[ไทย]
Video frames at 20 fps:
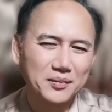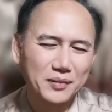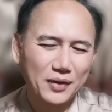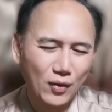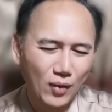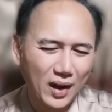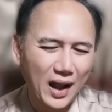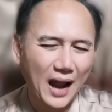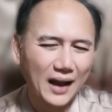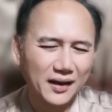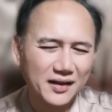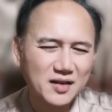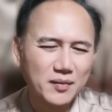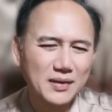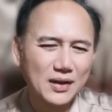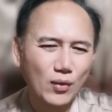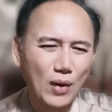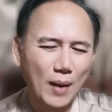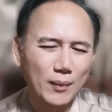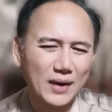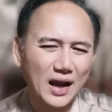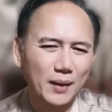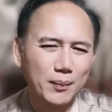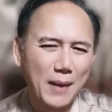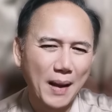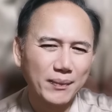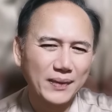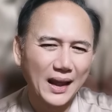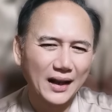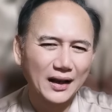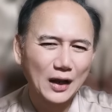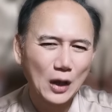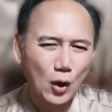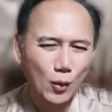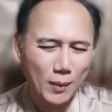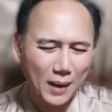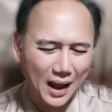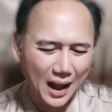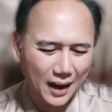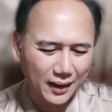มีโอกาสที่จะมีความรักแบบนั้นเข้า
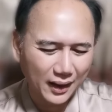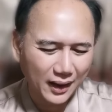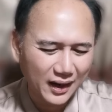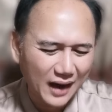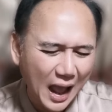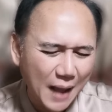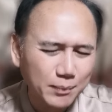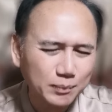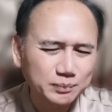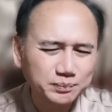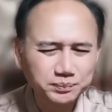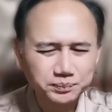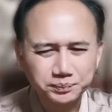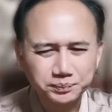มานะครับ